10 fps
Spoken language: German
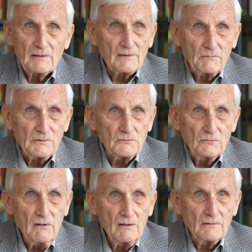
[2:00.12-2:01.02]
mal das
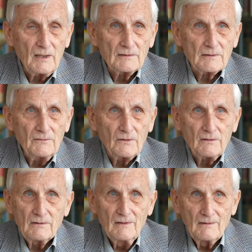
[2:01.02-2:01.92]
Abitur, sie hat ja
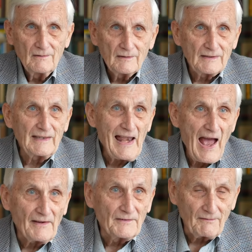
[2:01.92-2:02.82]
noch
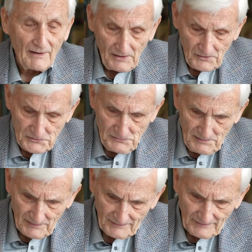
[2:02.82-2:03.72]
gelernt, war ja noch
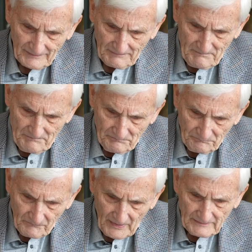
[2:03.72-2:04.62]
Schülerin. Ne?
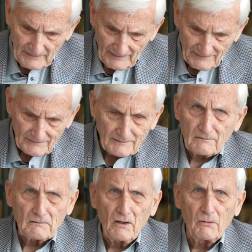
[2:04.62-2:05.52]
Hat er
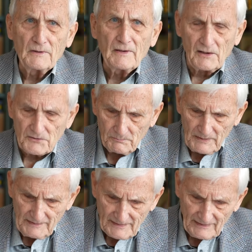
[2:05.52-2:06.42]
erst, glaube ich, ein Jahr
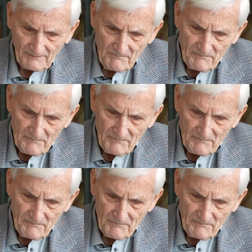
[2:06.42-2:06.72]
später.